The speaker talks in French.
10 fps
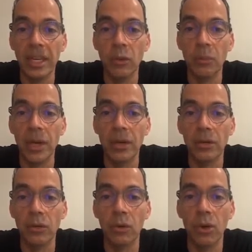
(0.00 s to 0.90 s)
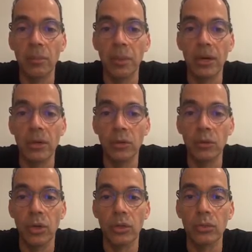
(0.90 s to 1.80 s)
nos parents, nos grands-parents, nos
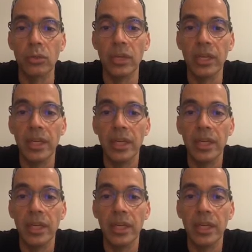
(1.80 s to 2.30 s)
grands-oncles,